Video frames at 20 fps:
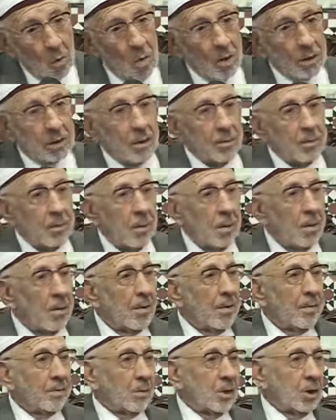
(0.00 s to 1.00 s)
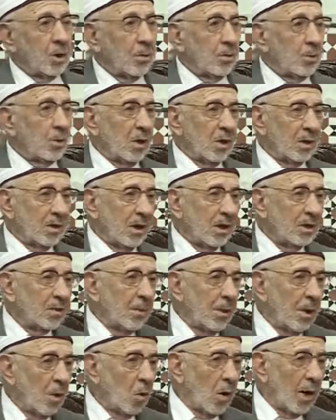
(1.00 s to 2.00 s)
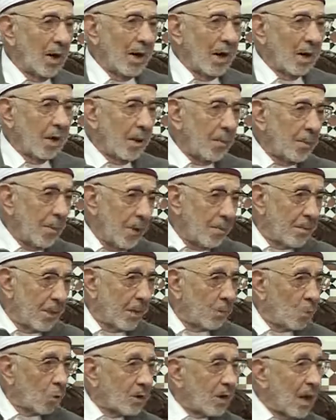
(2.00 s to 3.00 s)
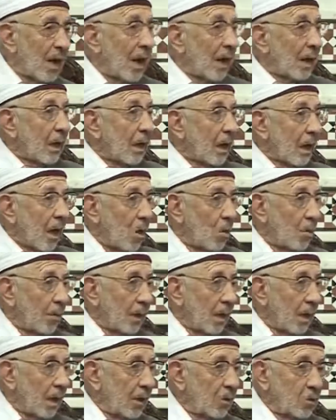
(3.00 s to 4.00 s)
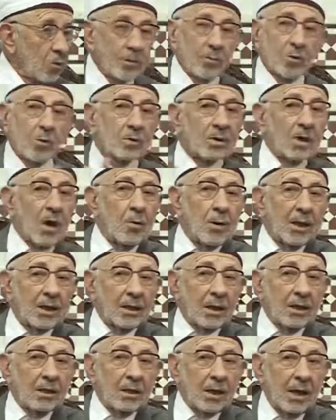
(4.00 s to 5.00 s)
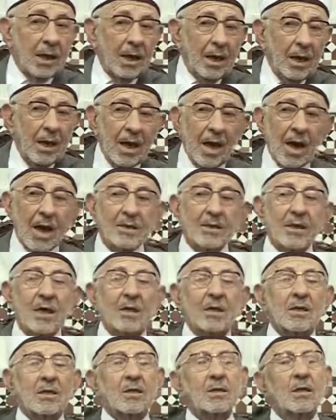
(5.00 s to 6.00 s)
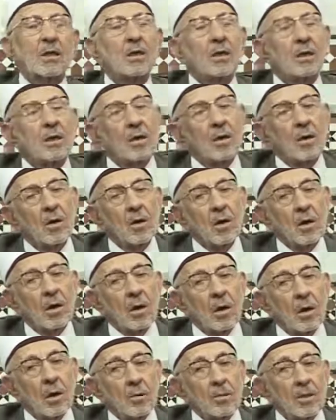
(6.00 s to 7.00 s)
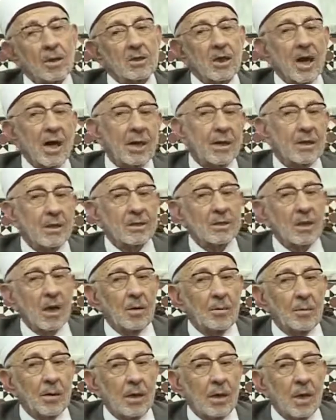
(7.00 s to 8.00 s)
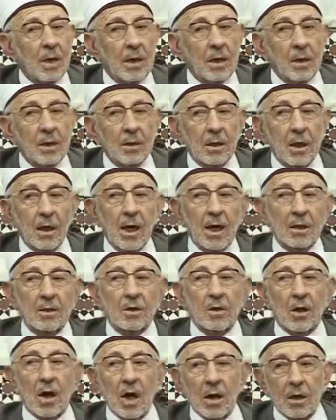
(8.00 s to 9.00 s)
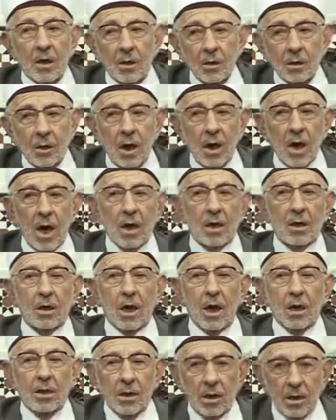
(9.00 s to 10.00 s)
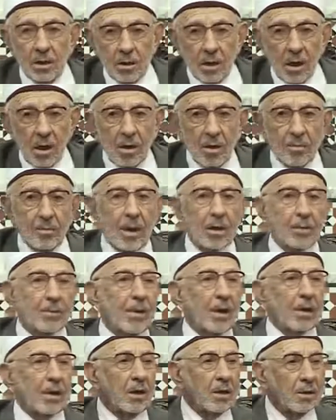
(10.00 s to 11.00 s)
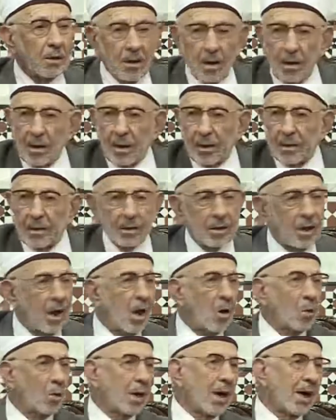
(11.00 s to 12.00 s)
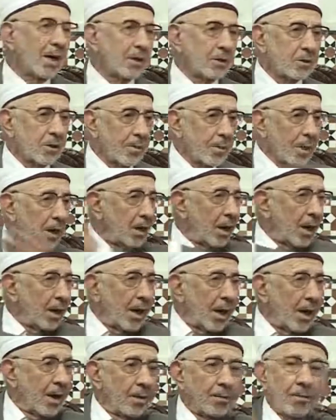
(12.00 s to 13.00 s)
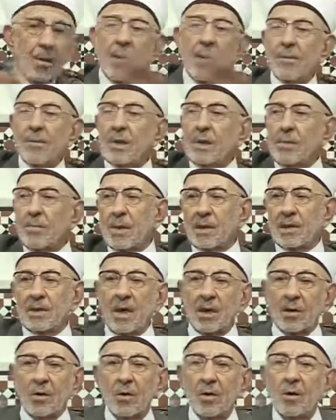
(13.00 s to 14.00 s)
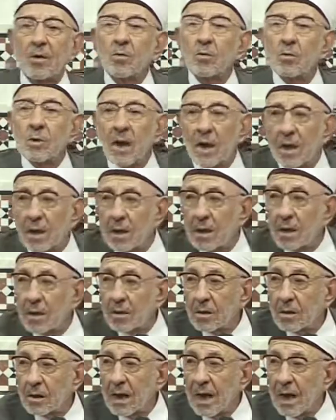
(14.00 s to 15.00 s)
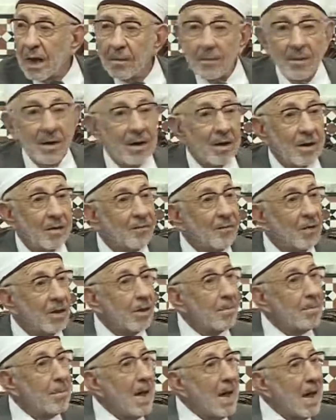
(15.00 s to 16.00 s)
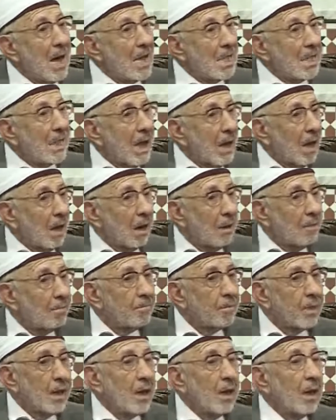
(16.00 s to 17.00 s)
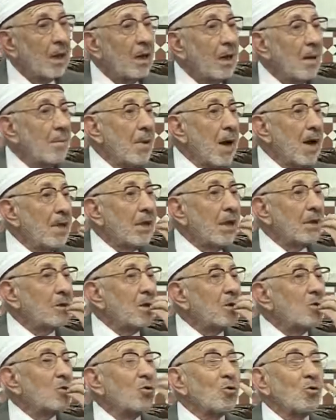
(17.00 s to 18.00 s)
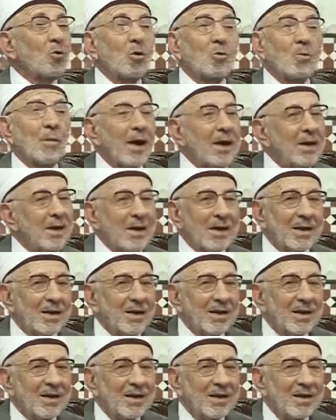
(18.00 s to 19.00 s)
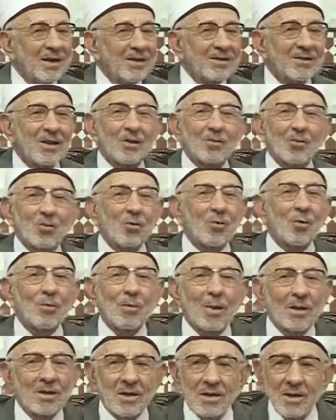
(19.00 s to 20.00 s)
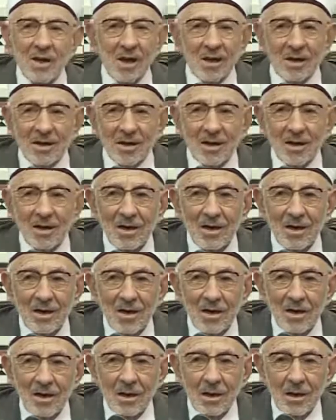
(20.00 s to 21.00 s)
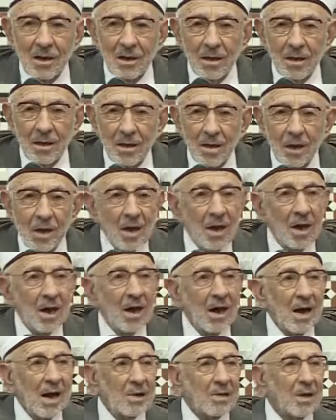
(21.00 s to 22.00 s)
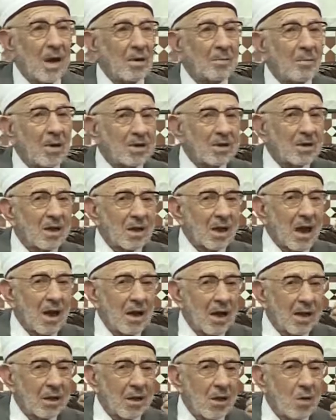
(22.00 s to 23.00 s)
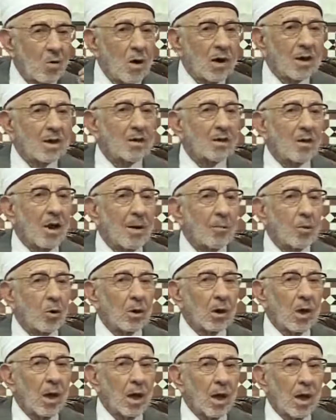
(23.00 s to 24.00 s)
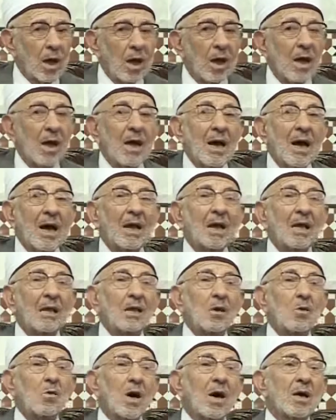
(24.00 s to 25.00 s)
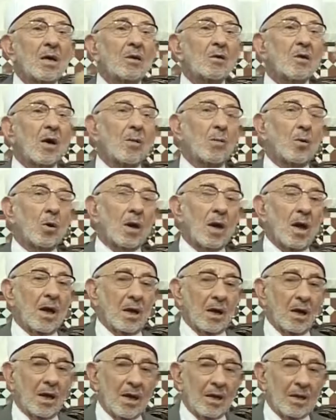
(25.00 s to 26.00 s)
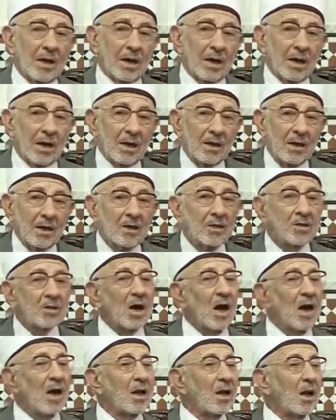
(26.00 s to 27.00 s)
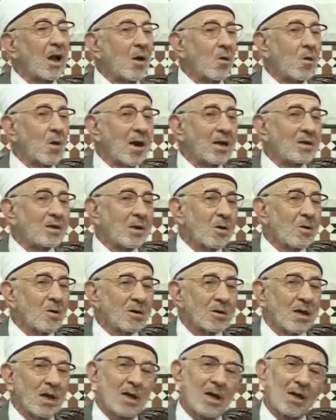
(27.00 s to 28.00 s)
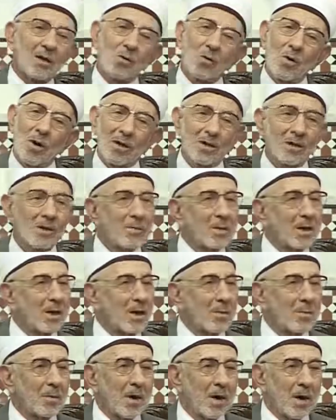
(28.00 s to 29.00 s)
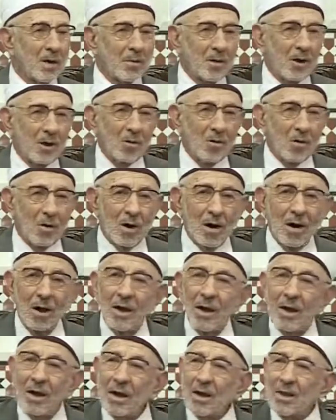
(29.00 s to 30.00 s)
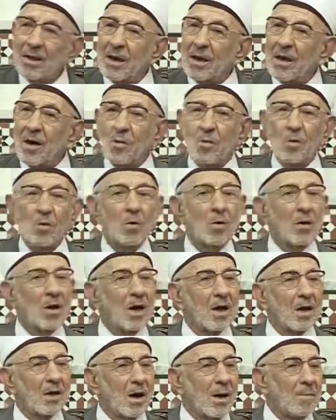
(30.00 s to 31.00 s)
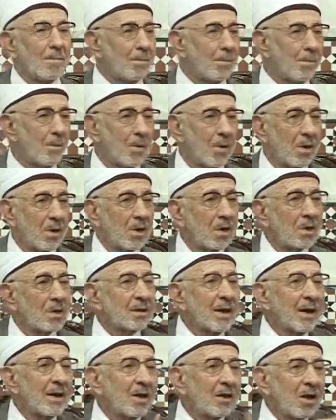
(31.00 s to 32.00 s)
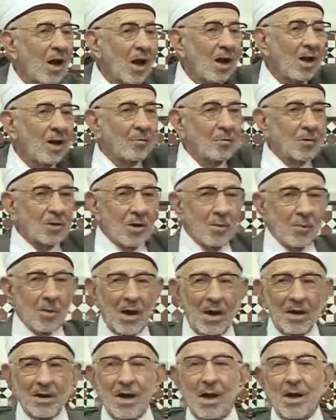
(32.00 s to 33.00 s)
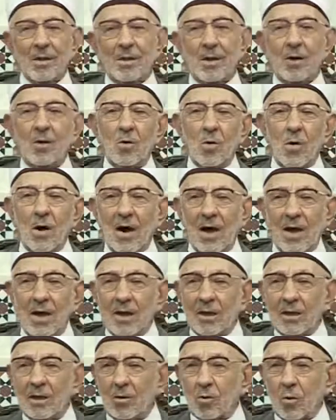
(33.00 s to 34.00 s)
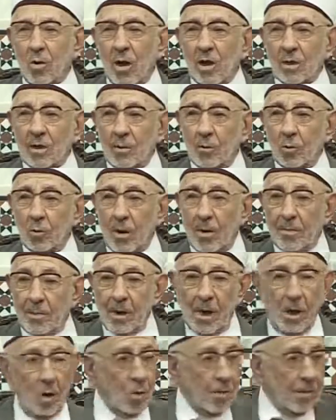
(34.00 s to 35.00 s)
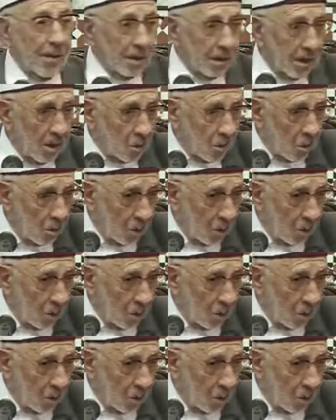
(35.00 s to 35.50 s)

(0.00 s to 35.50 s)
وقت تجي بتعتز باللغة العربية من منطلق القومية شو بتكون سويت أنت أثرت المشاعر السلبية عند الأتراك عند الأكراد عند البربر عند, عند هؤلاء جميعا لا مثل ما صار هناك نعم فلماذا لماذا تترك المعين تترك المصدر هذا المصدر الذي هو كتاب الله الذي هو خطاب الله لنا شاء الله عز وجل أن يخاطبنا بهذه اللغة إذا نقول يا رب سنتعلم جميعا هذه اللغة التي تخاطبنا بها وبعدين